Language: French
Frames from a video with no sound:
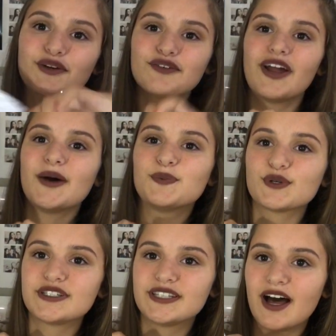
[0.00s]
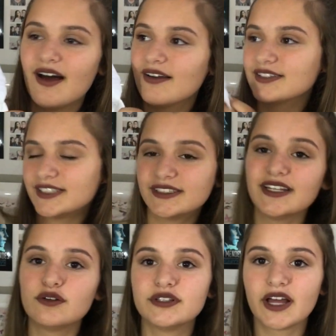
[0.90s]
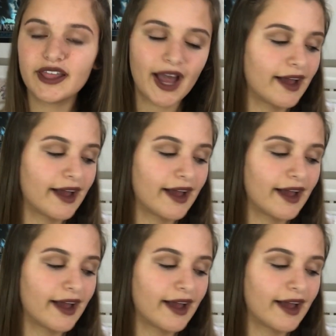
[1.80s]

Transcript: Donc voilà pour ça, c'était le dernier